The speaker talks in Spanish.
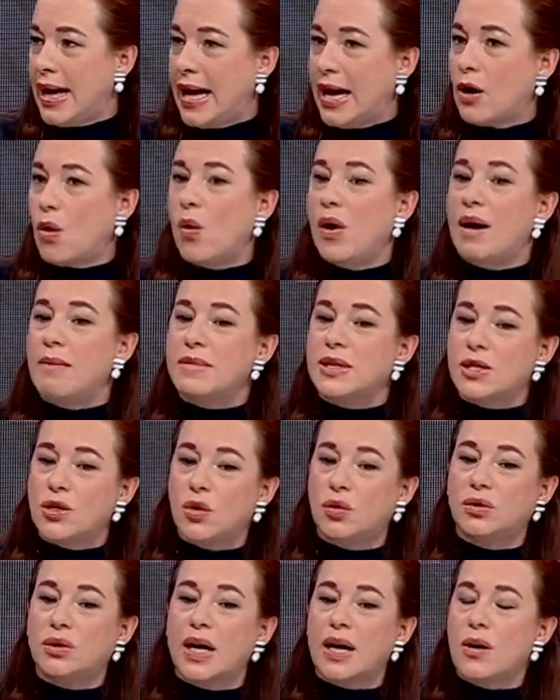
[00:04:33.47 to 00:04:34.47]
con la
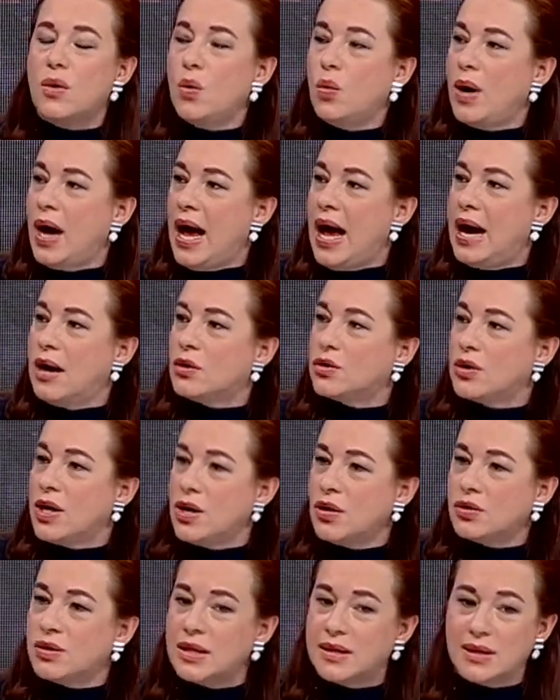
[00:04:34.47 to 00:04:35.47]
misión Ternura a los
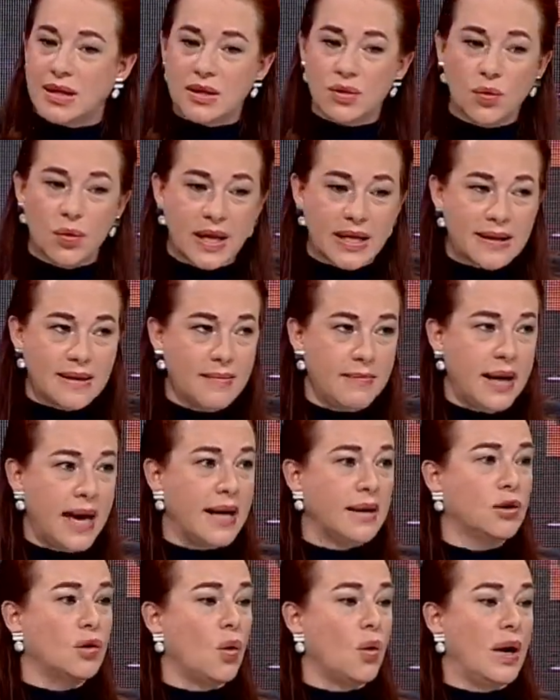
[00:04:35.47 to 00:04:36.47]
niños desde su
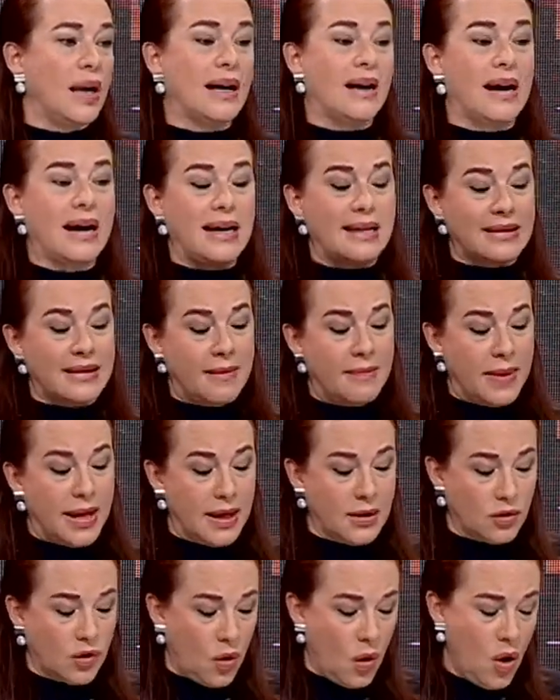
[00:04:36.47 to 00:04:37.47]
nacimiento, el
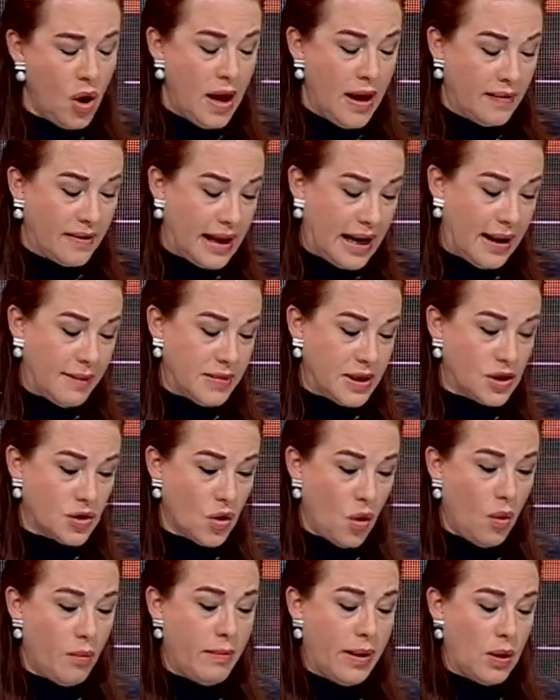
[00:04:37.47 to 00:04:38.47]
relanzamiento de la
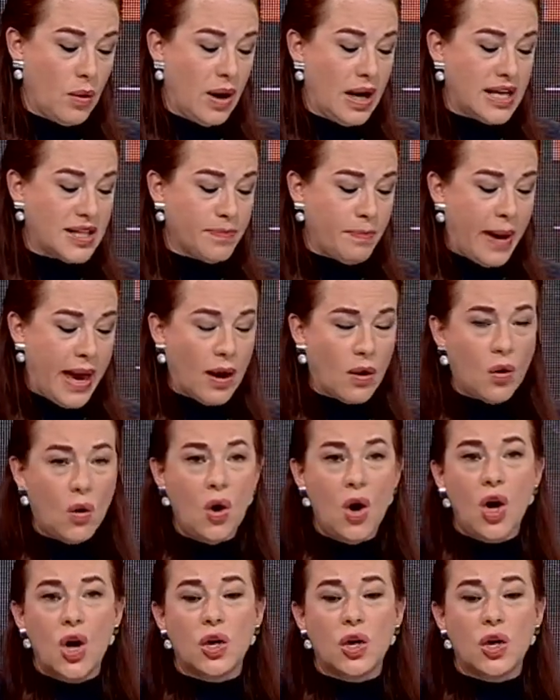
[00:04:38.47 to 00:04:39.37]
misión Manuel Espejo.